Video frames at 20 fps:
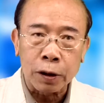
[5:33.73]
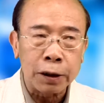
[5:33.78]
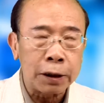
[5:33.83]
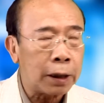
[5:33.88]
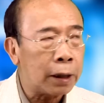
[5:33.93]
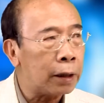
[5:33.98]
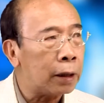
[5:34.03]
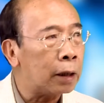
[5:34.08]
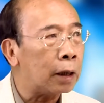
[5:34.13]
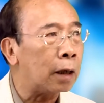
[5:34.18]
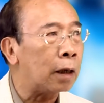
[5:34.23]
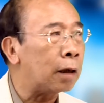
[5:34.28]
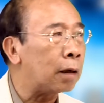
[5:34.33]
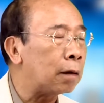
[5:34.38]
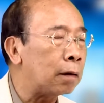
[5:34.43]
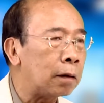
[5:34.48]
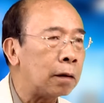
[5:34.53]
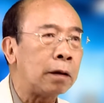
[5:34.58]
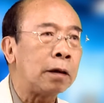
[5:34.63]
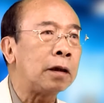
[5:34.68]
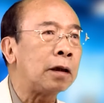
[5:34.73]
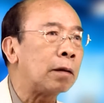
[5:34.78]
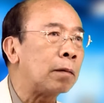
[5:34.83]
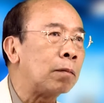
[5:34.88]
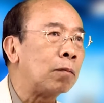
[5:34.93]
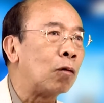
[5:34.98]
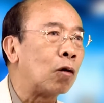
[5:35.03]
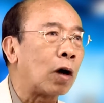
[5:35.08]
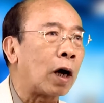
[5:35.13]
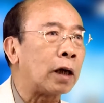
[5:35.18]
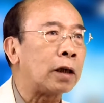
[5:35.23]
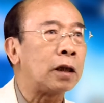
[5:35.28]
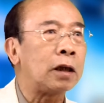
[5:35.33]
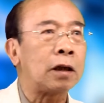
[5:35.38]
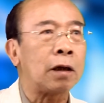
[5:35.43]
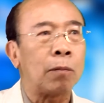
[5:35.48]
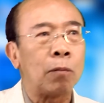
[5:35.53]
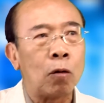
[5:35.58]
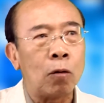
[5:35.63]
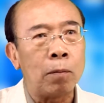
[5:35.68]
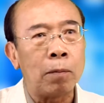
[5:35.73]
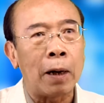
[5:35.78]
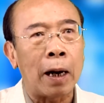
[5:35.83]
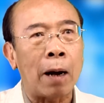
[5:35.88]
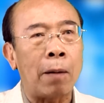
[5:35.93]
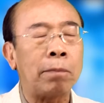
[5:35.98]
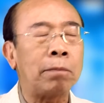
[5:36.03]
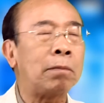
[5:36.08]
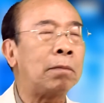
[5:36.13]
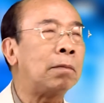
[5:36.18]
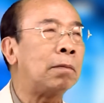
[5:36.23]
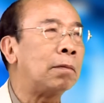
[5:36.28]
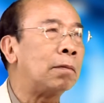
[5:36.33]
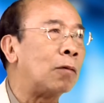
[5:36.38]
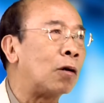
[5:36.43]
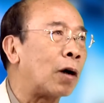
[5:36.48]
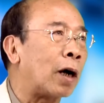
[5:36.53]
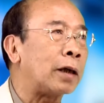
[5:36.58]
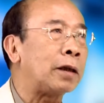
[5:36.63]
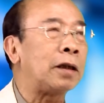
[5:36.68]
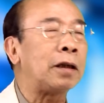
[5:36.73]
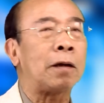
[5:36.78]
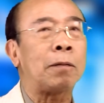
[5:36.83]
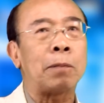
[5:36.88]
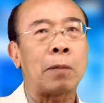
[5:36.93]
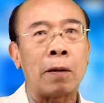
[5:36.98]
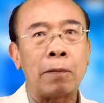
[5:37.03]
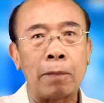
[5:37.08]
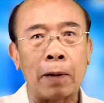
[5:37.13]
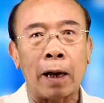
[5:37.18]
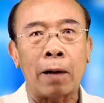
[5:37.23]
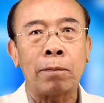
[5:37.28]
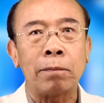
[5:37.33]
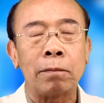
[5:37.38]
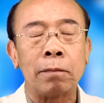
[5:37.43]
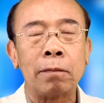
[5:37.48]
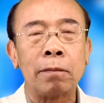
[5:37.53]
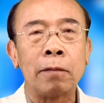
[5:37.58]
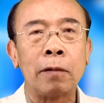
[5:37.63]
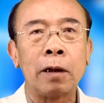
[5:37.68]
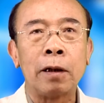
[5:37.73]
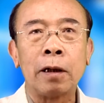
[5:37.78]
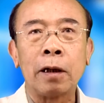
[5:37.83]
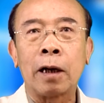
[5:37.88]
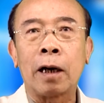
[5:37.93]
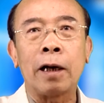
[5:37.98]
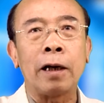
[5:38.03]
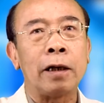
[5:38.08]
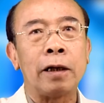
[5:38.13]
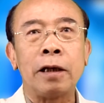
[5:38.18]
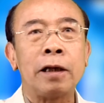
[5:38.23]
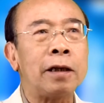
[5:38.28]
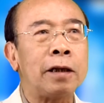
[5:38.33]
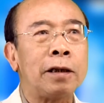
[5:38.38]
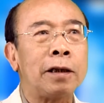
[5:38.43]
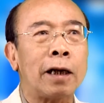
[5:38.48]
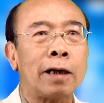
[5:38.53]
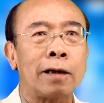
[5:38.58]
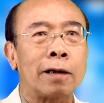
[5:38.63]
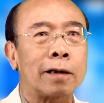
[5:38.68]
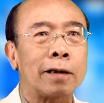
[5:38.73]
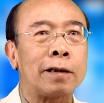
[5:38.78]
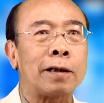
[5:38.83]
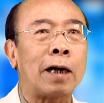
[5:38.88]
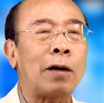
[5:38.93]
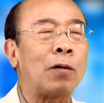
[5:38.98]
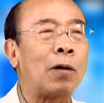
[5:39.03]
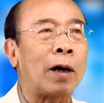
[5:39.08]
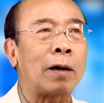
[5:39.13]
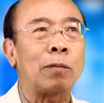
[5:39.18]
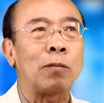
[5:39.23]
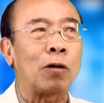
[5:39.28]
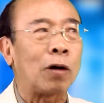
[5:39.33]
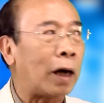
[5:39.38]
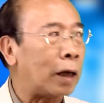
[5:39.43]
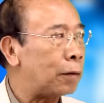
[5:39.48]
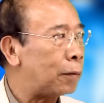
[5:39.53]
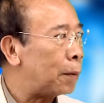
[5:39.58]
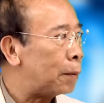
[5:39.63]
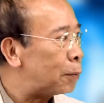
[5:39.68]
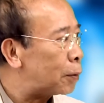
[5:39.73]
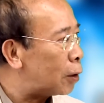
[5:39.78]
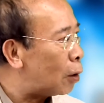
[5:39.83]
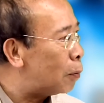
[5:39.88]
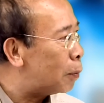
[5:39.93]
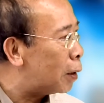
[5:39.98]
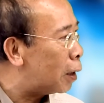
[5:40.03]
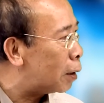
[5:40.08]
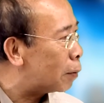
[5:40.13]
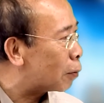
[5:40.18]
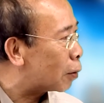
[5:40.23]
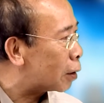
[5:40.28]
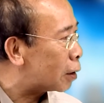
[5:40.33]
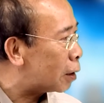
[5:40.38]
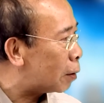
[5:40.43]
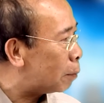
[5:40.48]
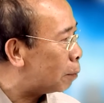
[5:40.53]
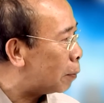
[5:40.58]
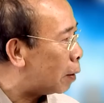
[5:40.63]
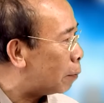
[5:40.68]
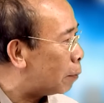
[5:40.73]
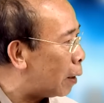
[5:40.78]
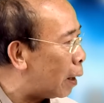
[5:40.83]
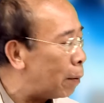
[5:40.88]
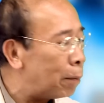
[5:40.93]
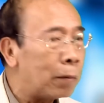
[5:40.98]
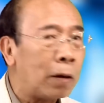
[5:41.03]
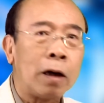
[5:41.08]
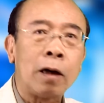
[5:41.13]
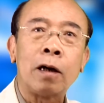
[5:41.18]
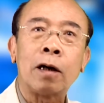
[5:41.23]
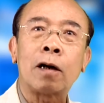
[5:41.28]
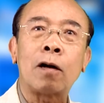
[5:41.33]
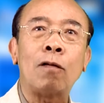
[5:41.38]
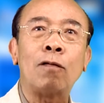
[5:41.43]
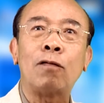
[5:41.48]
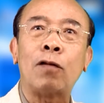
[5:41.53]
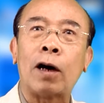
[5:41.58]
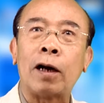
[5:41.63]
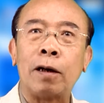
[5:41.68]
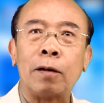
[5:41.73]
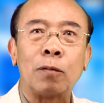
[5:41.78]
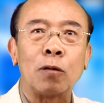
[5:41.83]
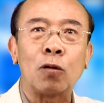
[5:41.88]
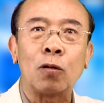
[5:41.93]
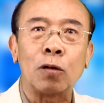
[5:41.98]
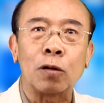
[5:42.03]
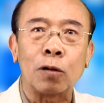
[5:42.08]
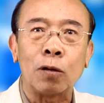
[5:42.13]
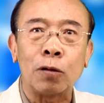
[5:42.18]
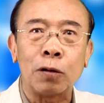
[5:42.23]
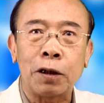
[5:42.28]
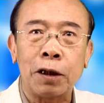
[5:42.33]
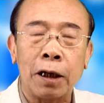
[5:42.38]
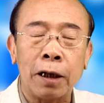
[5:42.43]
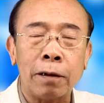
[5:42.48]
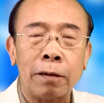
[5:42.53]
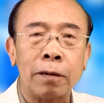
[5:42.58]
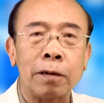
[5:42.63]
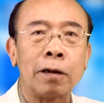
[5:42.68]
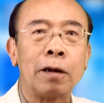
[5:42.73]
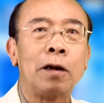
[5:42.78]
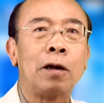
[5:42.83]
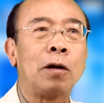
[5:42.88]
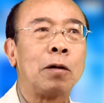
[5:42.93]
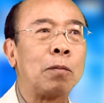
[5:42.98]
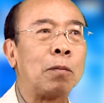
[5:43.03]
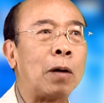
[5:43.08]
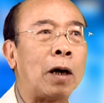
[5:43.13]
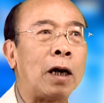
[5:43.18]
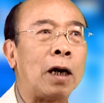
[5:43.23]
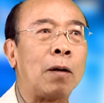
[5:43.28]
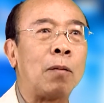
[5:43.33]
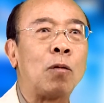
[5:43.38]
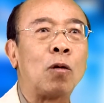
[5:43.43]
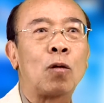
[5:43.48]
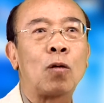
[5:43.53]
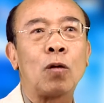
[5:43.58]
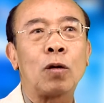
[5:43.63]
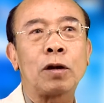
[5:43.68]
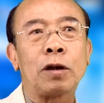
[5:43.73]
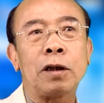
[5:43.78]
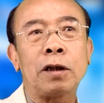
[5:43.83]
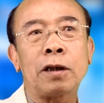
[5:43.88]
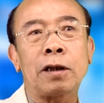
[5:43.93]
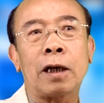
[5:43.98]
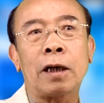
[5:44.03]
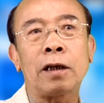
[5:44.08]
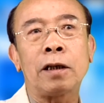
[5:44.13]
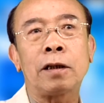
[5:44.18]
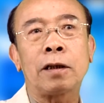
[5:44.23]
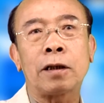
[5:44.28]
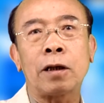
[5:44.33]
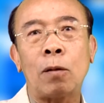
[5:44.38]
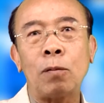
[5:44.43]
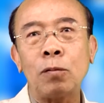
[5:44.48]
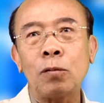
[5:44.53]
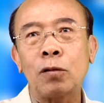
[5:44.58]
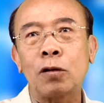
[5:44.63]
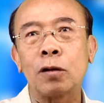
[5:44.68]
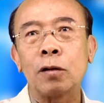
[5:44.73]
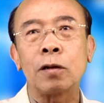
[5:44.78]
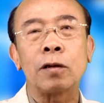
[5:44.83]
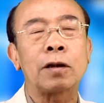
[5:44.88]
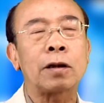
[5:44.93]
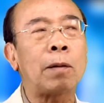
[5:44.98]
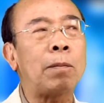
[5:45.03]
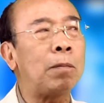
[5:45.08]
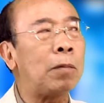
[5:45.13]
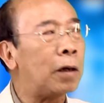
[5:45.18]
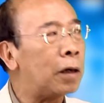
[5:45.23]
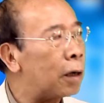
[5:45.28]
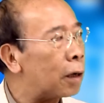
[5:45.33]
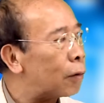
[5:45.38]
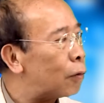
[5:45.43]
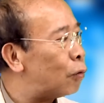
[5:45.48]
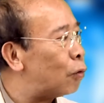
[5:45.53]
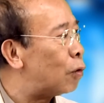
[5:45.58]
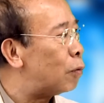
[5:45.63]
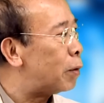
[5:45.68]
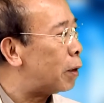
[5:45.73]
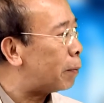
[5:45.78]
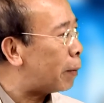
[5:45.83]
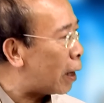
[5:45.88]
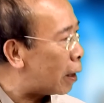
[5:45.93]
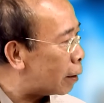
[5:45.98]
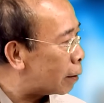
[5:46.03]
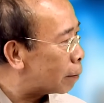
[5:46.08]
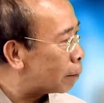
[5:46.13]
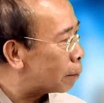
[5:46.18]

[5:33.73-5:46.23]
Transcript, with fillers: chiến uh, 1945 1975 hay là ít nhất cái giai đoạn 1960 1975 không phải là một cuộc nội chiến mà là một cuộc chiến tranh chống sự xâm lược của miền Bắc.